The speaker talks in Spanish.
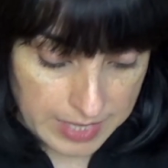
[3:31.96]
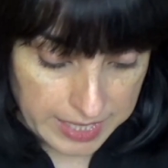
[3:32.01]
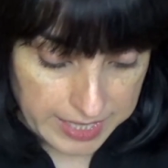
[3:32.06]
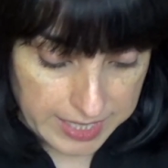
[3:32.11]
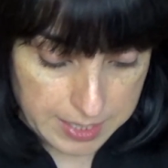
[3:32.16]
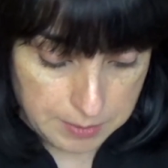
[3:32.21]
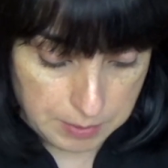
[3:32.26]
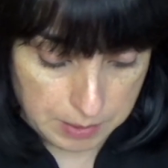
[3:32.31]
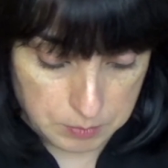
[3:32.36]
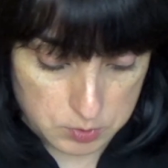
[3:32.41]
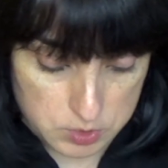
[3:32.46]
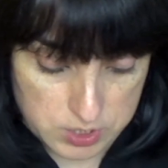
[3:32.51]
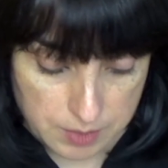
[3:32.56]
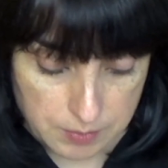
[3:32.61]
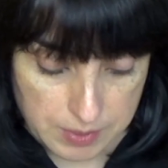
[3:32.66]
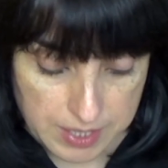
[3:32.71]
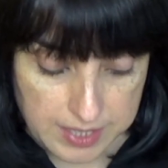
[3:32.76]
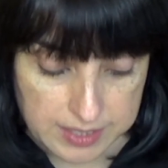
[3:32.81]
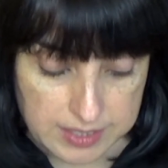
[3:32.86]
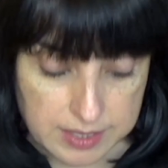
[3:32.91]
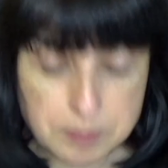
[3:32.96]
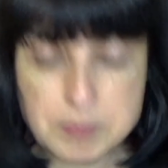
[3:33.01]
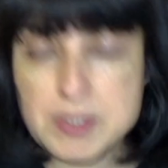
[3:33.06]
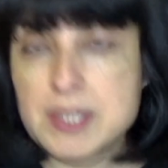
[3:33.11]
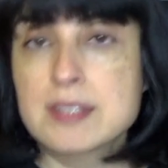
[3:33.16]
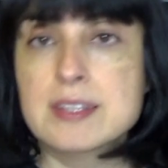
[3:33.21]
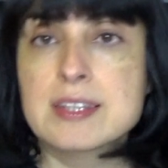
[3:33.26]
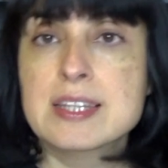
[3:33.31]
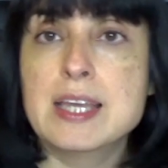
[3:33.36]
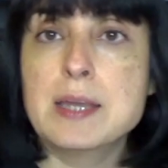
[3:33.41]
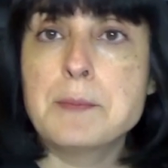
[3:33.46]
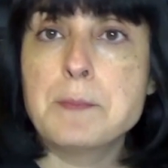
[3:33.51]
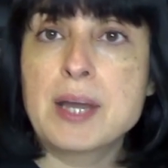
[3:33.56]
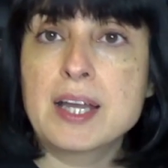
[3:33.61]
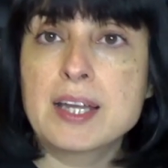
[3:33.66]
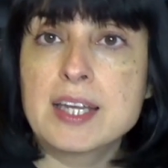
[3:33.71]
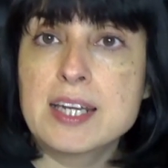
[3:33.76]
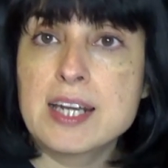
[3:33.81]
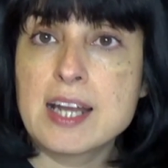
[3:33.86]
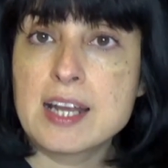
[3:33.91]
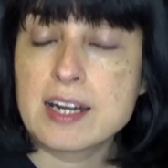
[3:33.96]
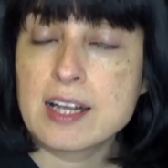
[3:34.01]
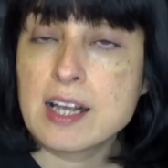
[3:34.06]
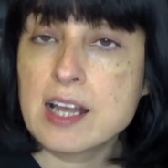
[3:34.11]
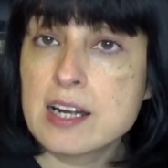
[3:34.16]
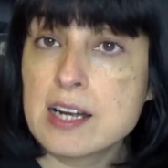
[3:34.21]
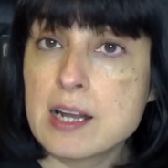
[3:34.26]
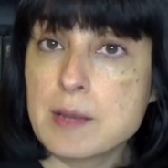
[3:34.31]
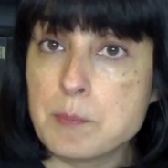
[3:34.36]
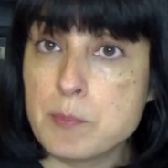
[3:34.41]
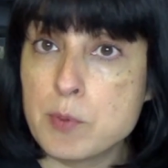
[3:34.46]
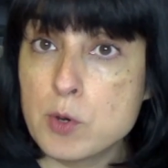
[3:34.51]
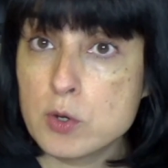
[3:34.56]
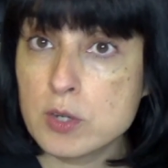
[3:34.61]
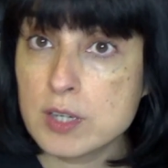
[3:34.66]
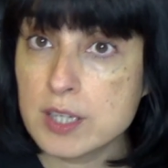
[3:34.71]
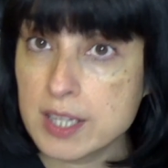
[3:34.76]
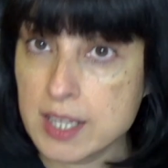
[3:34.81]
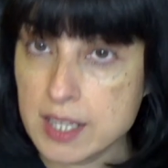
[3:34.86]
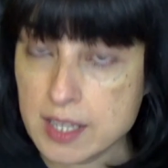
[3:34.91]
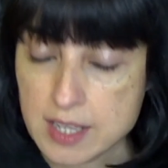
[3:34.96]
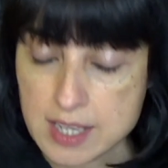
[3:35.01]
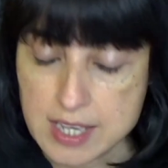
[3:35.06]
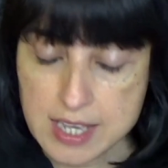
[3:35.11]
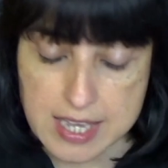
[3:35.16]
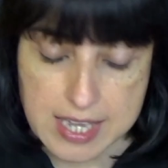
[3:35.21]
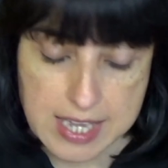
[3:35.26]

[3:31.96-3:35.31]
Y vamos a hablar también de Máquina Arcana porque